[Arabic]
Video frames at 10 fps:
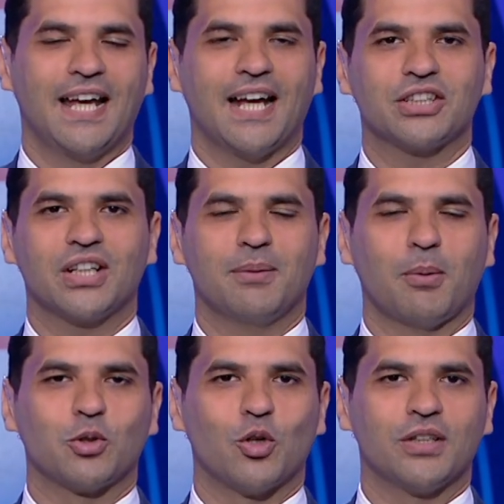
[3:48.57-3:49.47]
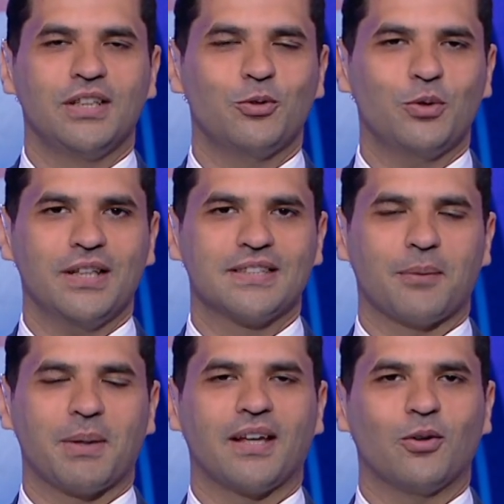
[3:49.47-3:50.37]
عشان نبقى متواجدين ونحجز
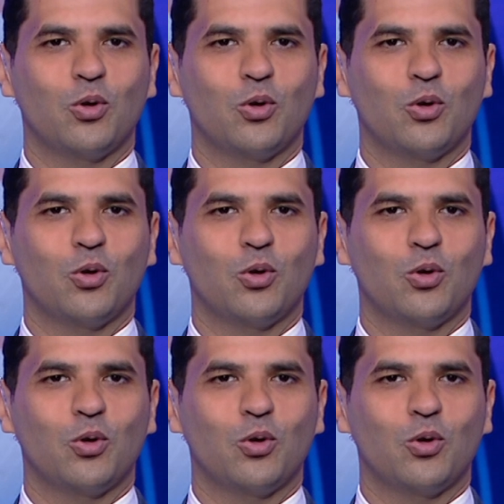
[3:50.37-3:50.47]
اماكن